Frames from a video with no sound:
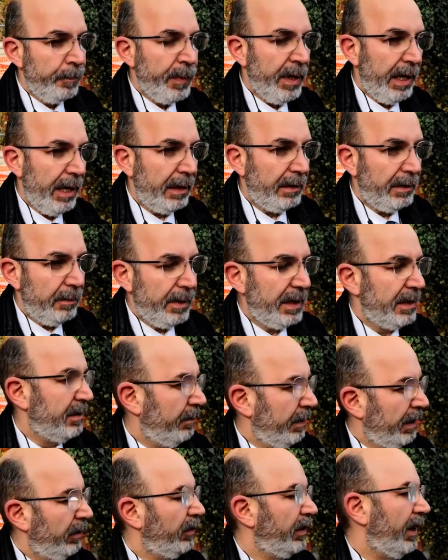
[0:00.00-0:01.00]
e
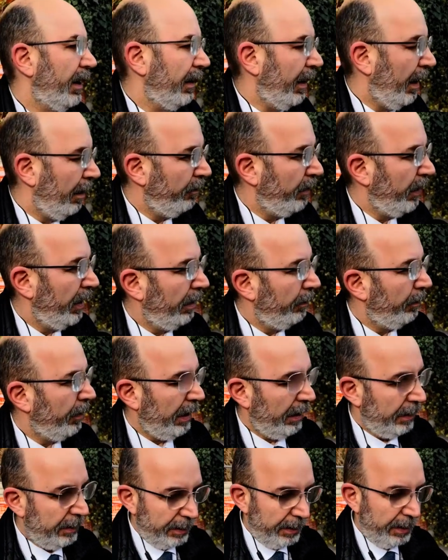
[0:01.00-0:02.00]
dimezzamento dei tempi
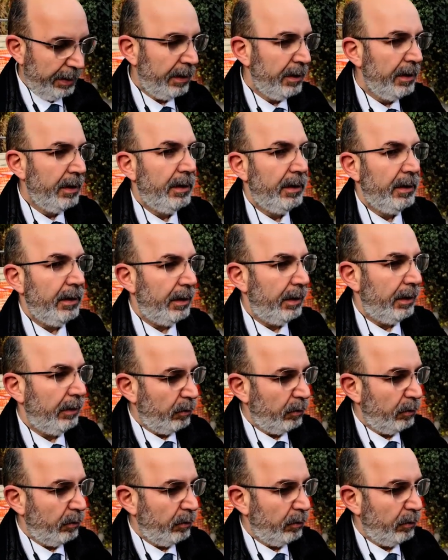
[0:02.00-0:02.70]
per eh,